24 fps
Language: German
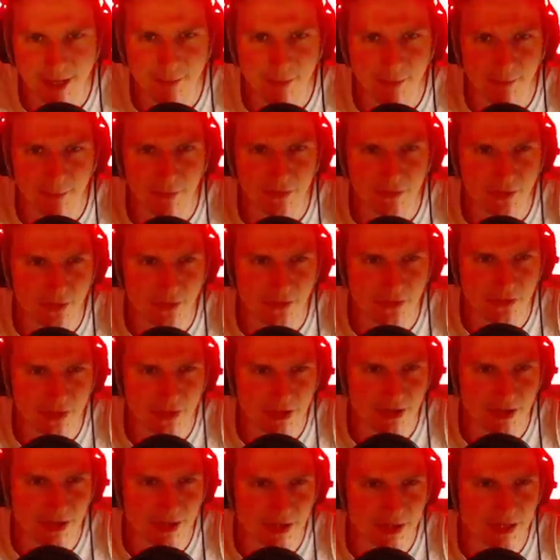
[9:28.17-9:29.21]
aber sonst
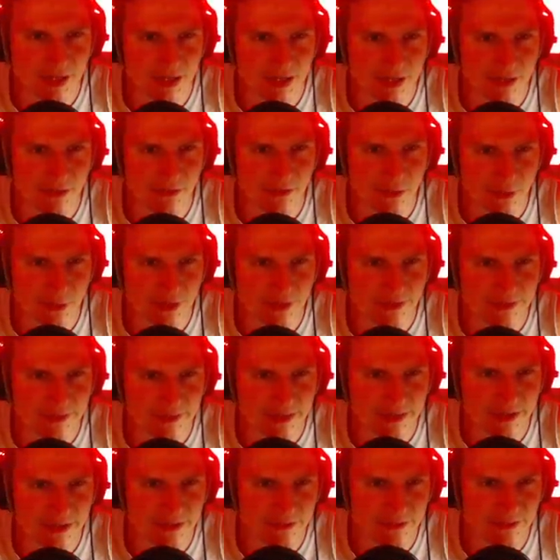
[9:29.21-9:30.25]
generell würde ich
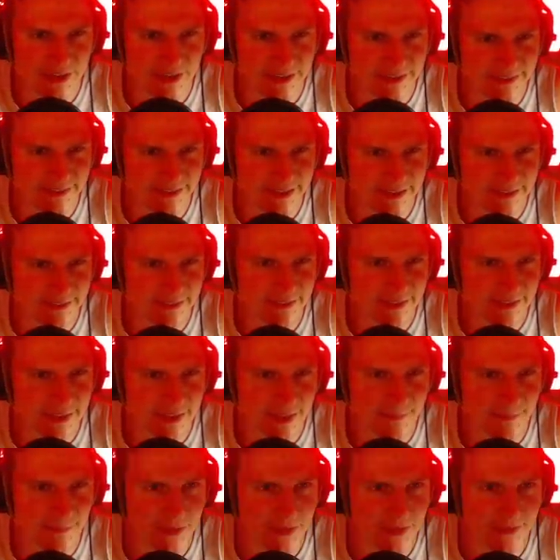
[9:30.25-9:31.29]
sagen, weiß das?
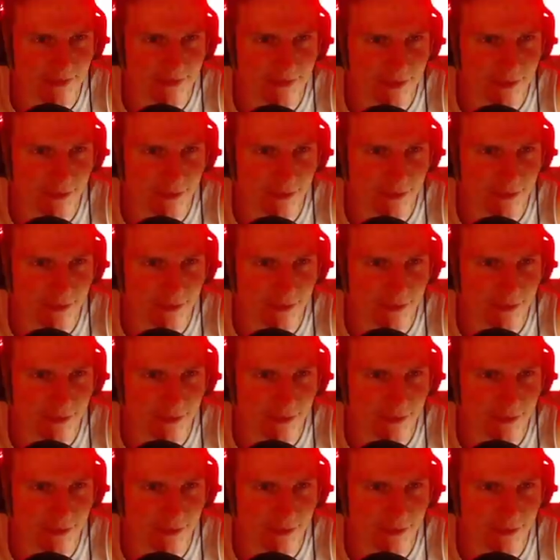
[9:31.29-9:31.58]
Ja, hier ist nichts